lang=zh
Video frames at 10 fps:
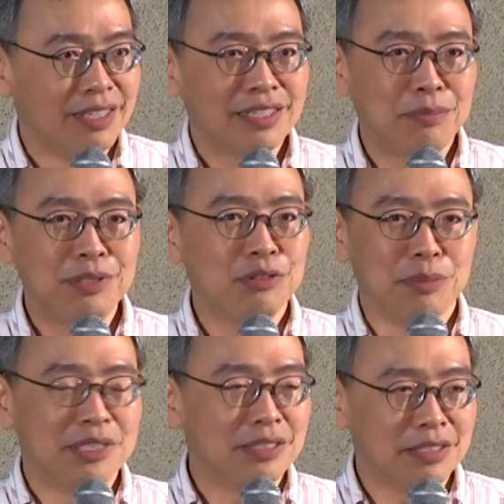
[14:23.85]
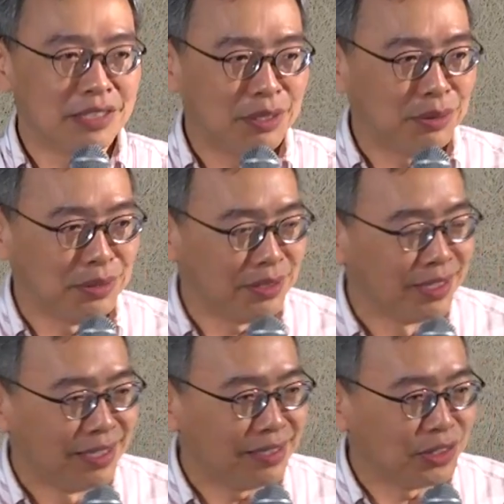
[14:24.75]
它不是我们真正生活的
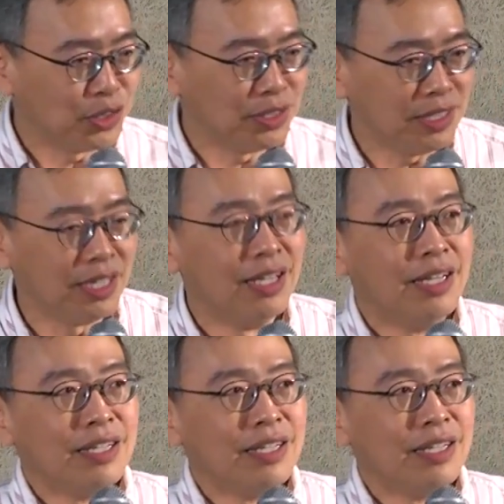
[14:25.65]
的世界。